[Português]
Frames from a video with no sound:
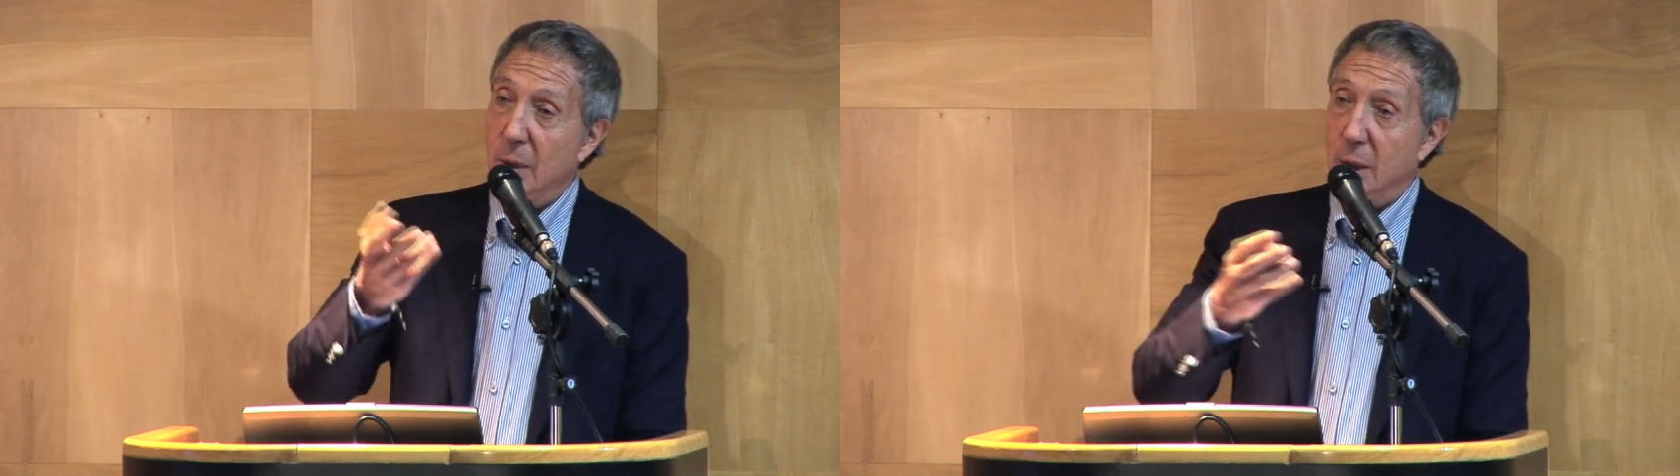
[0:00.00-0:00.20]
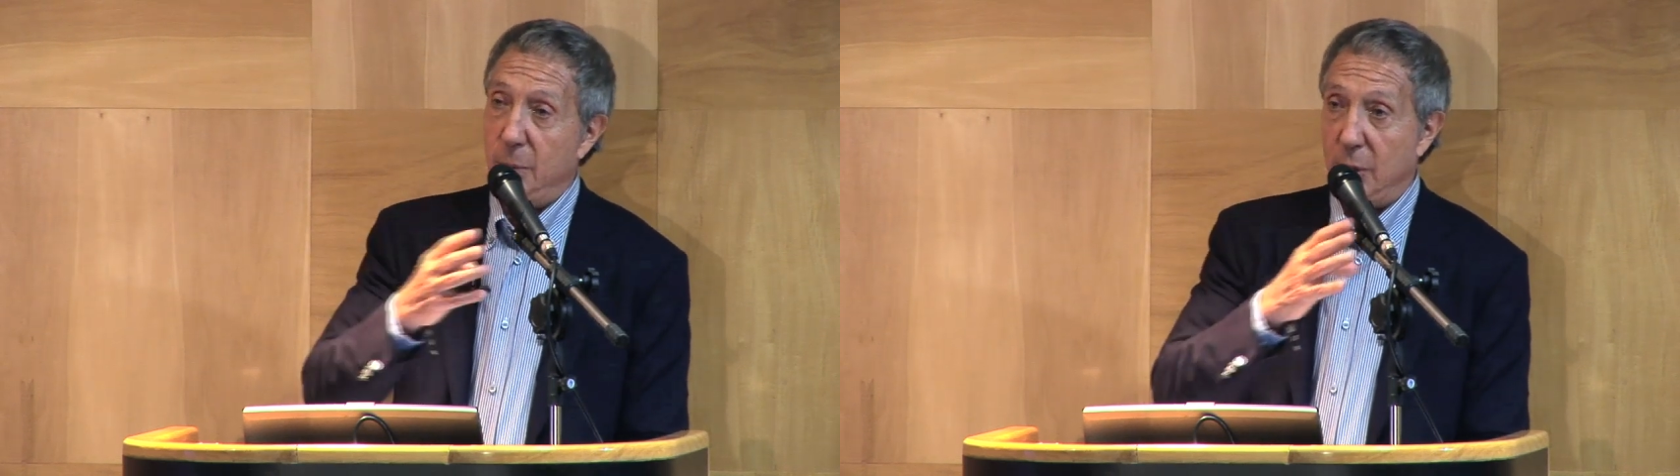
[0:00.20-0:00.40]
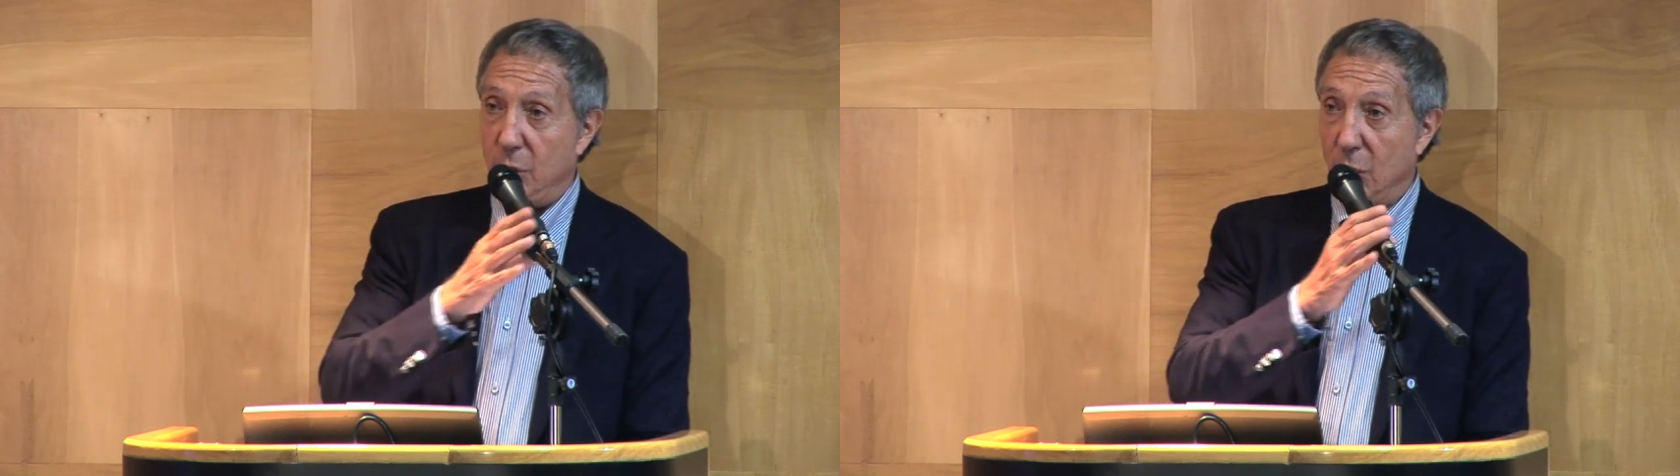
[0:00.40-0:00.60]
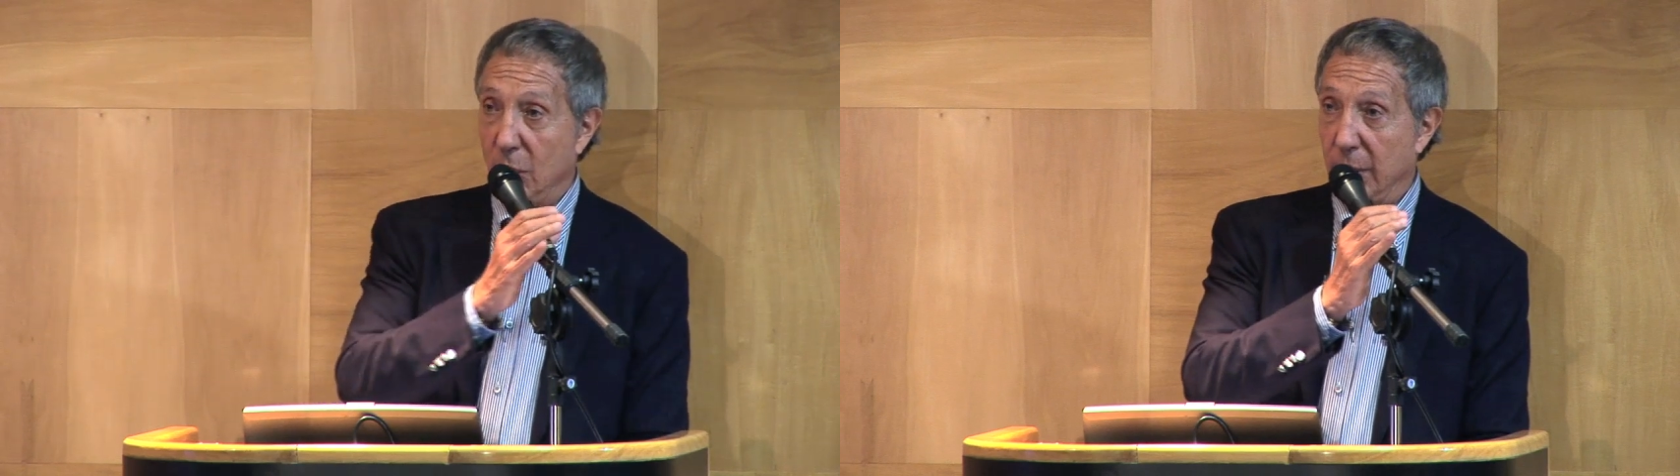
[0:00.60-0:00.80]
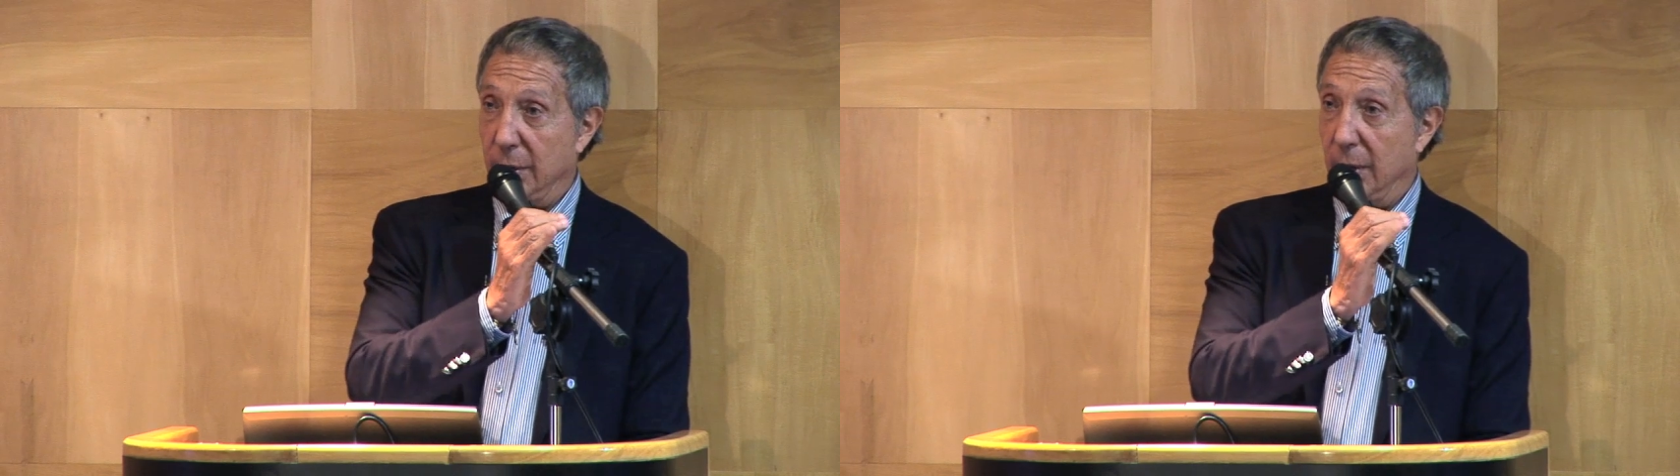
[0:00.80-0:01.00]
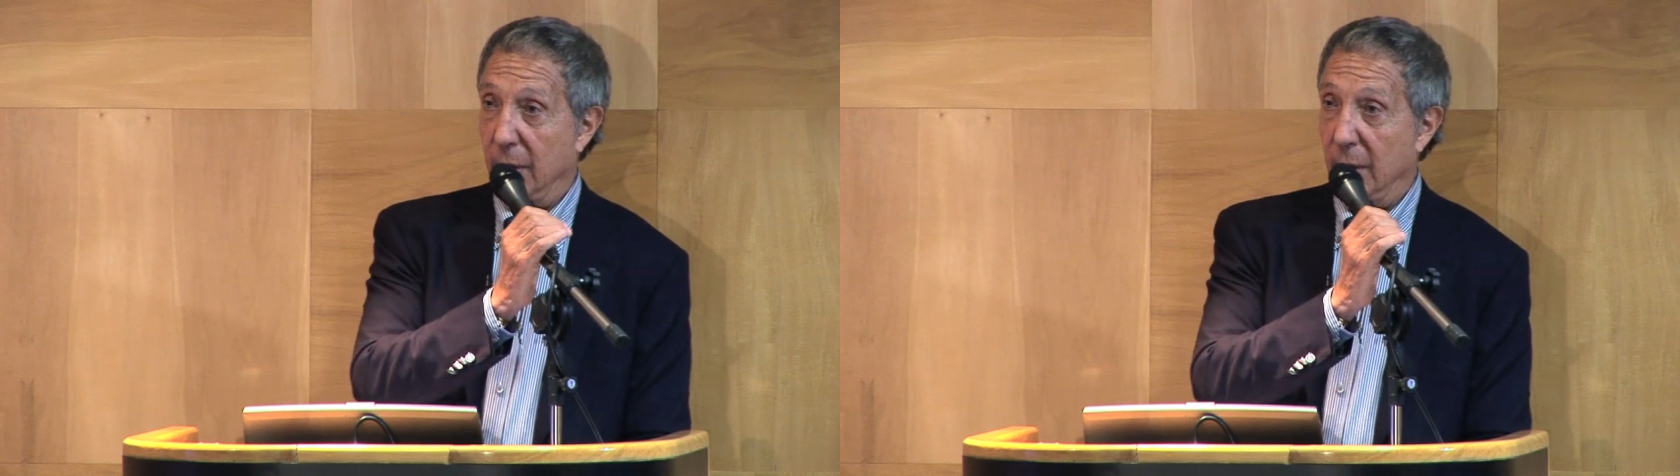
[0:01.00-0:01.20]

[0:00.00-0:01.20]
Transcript: das pessoas.